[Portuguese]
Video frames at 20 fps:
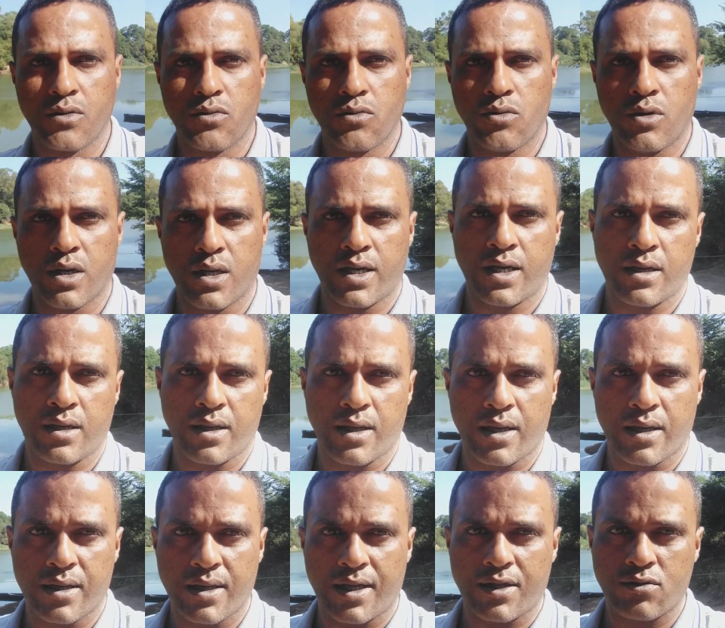o horário
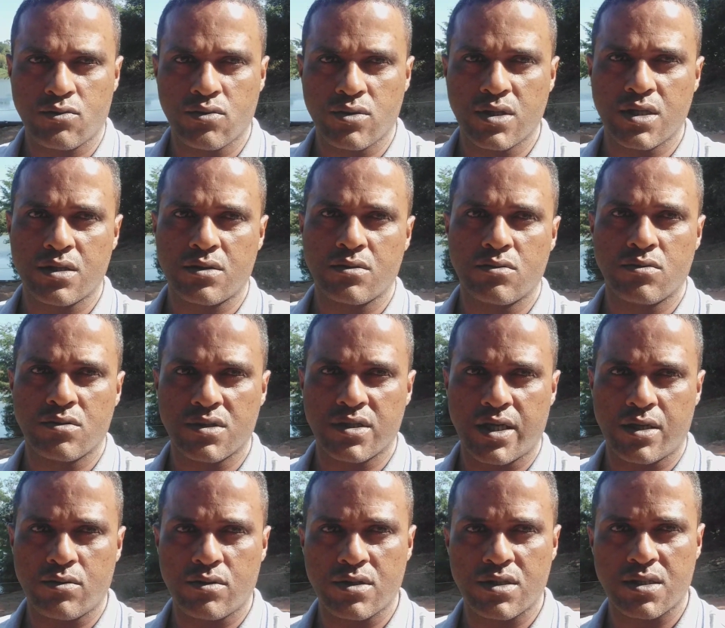é gratuito no
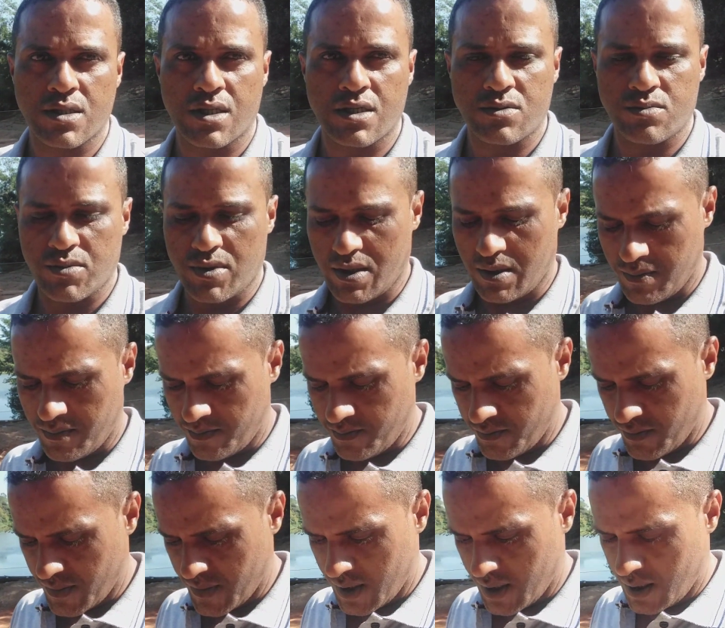0800 mesmo.
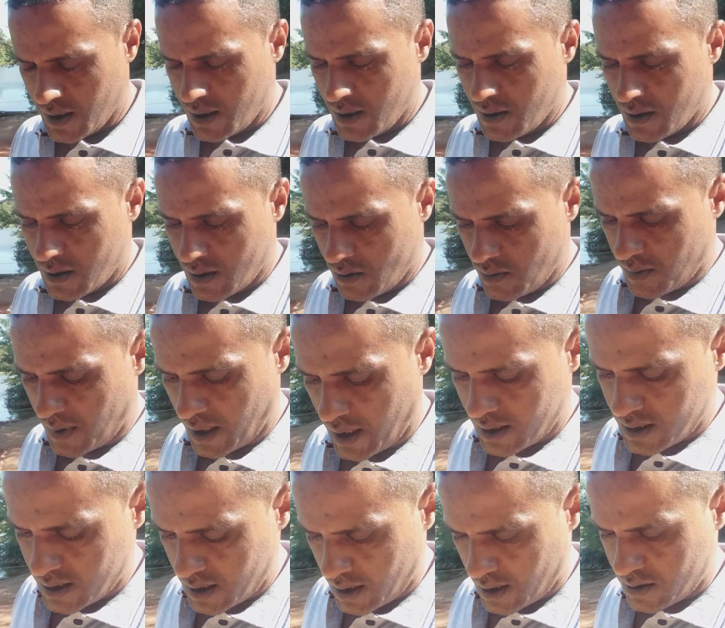Então,
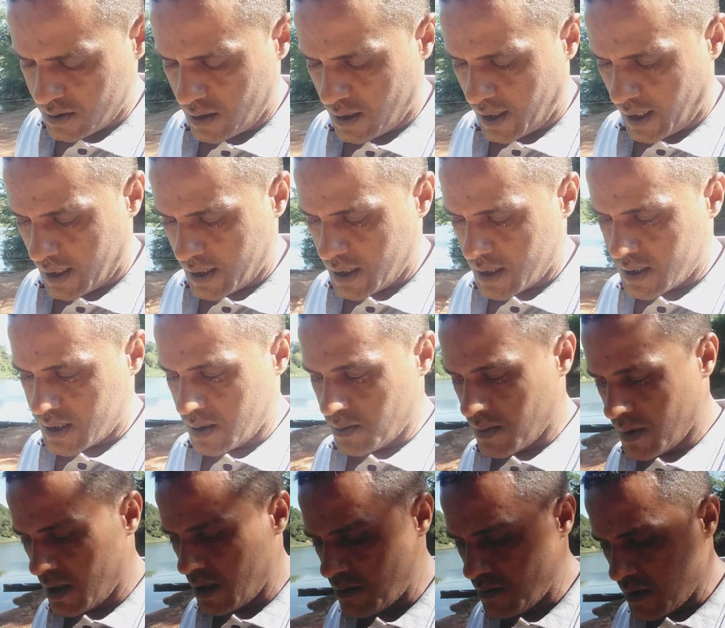mais é só agradecer
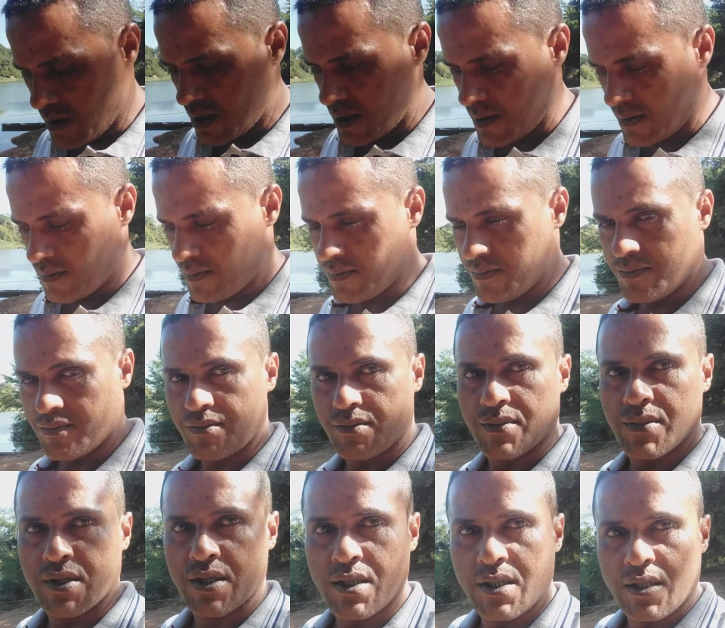mesmo e
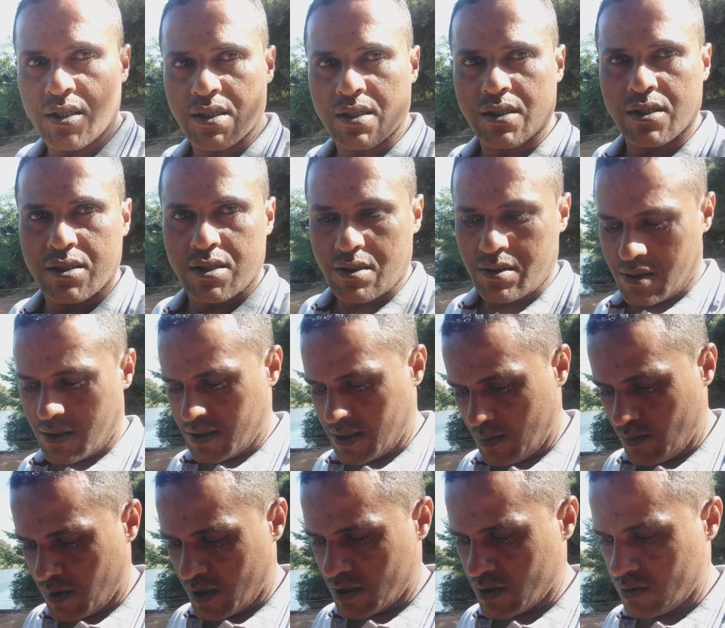Jesus quis
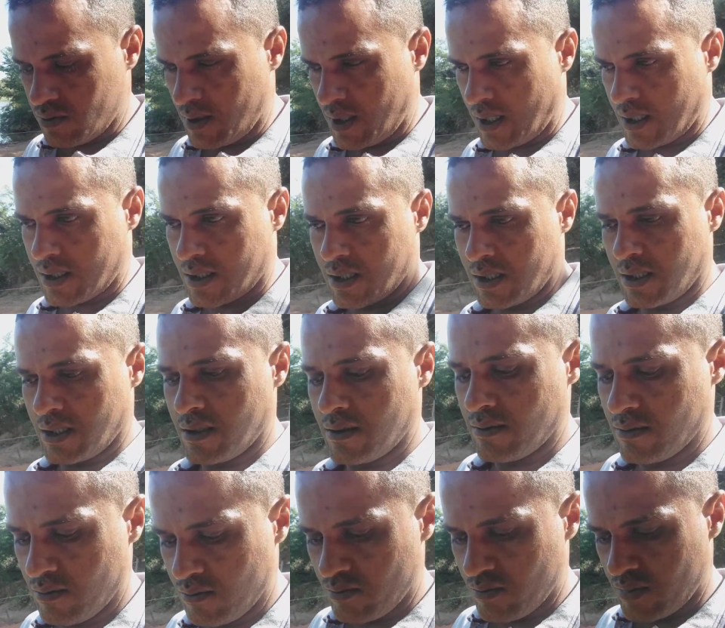abençoar que
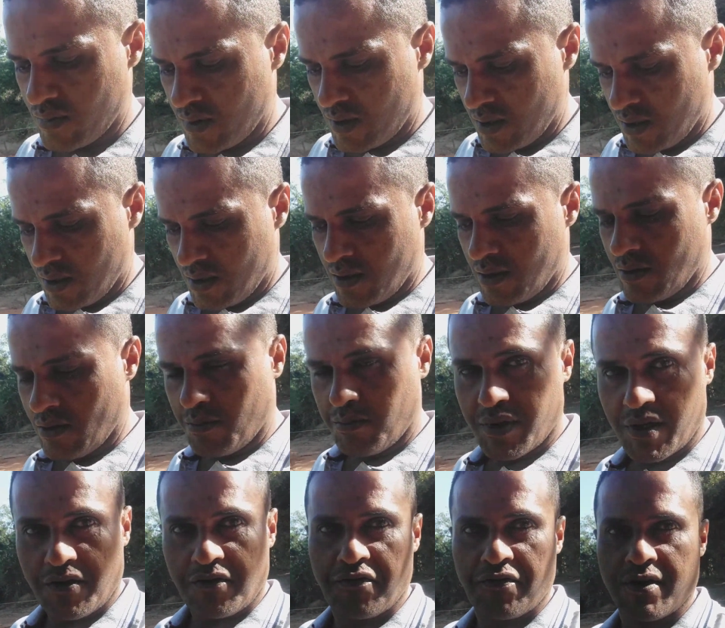
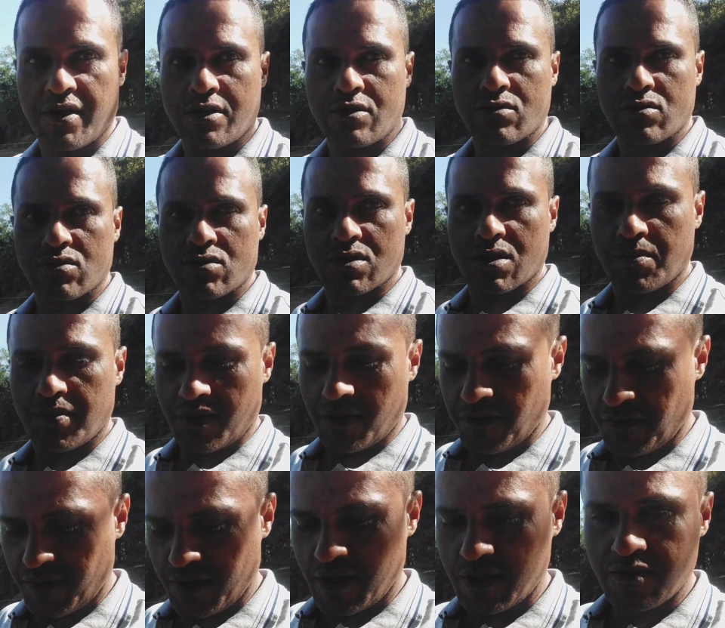prefeitos e
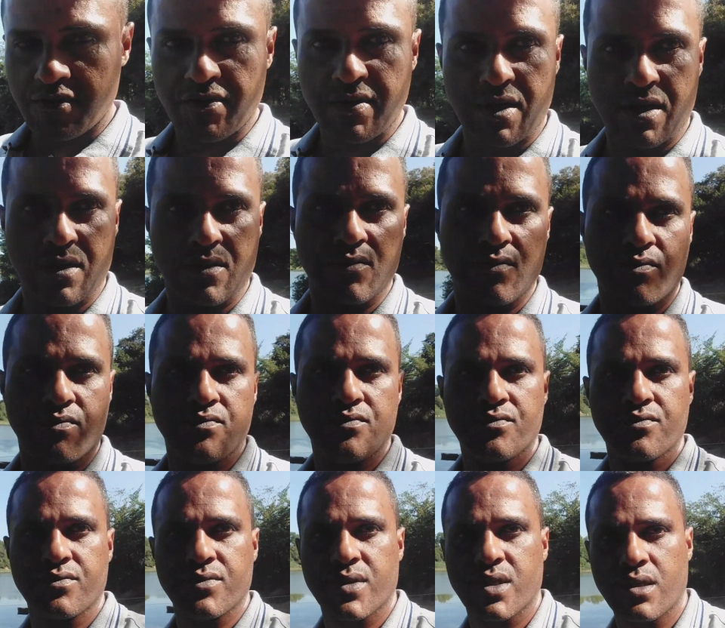prefeitos virão,
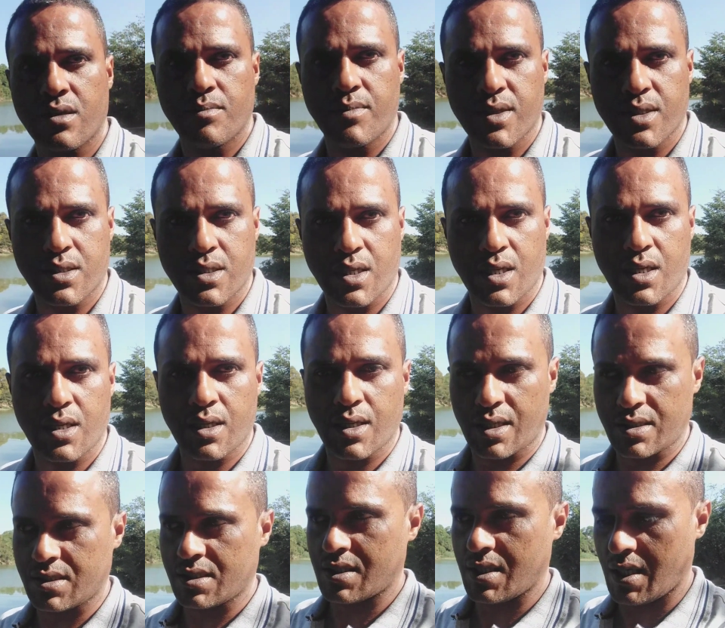que mantém
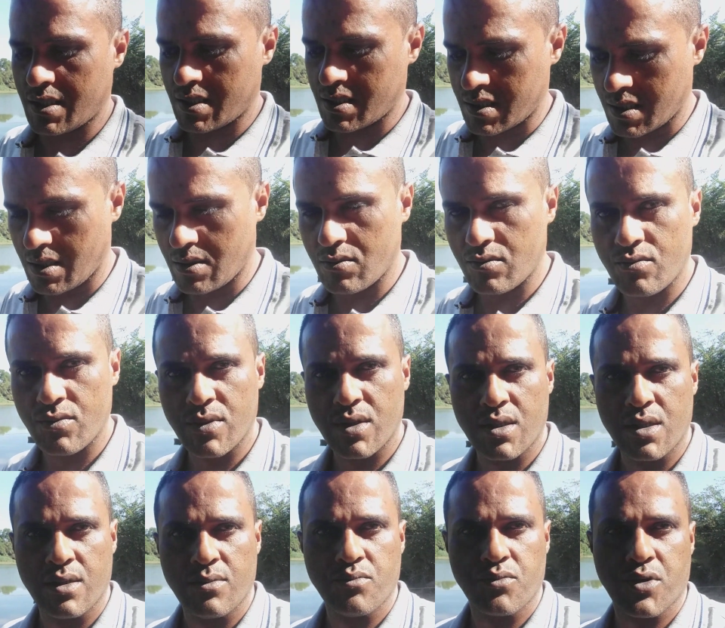essa tradição
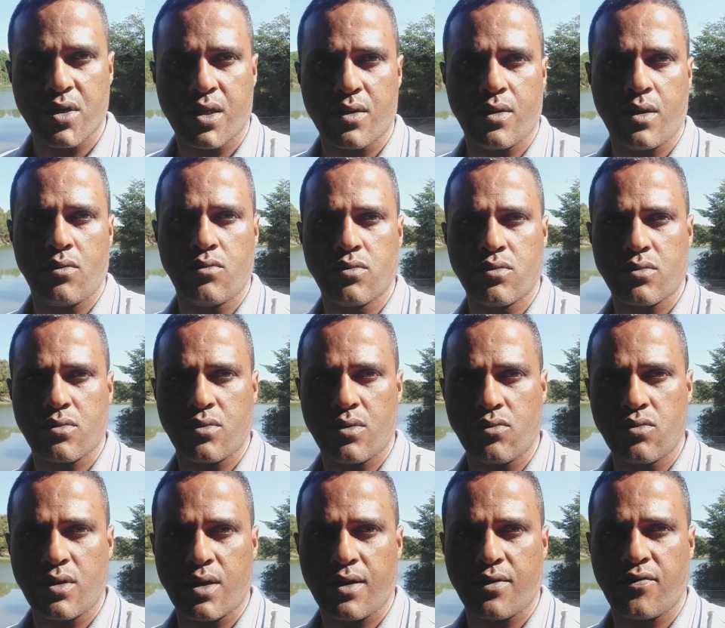porque é única, uma
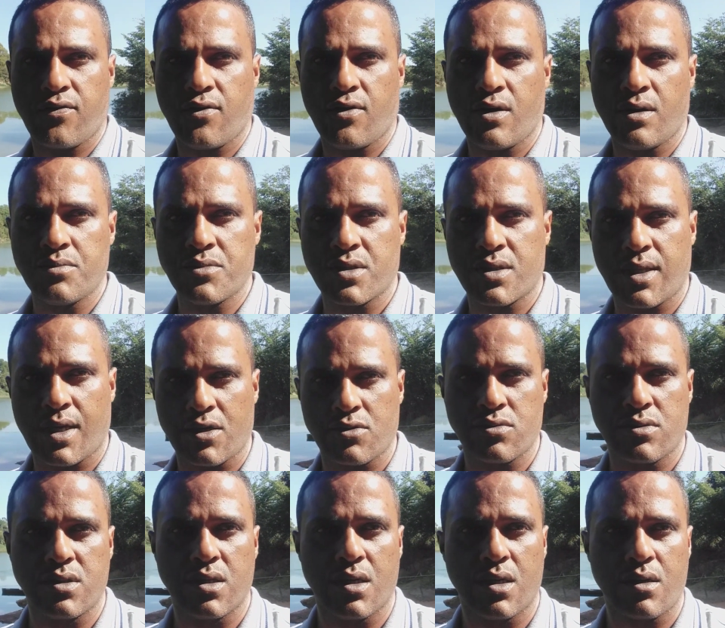única forma de estar tá
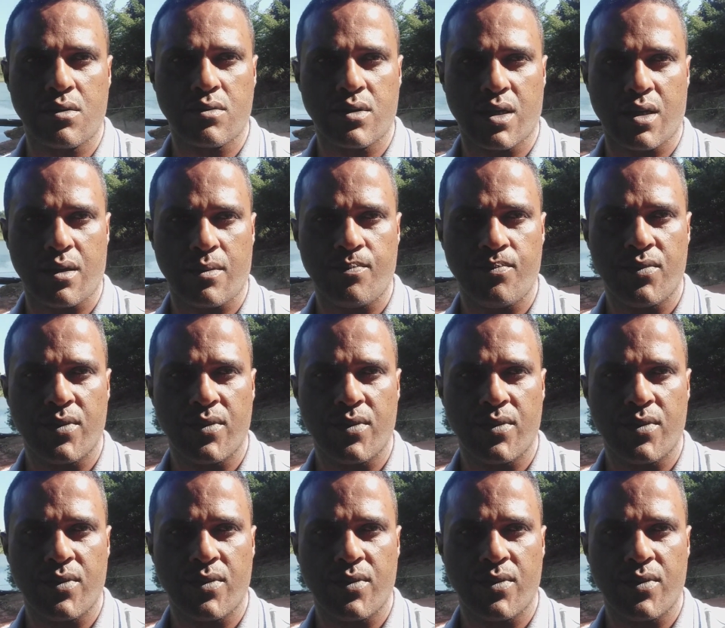ajudando, né?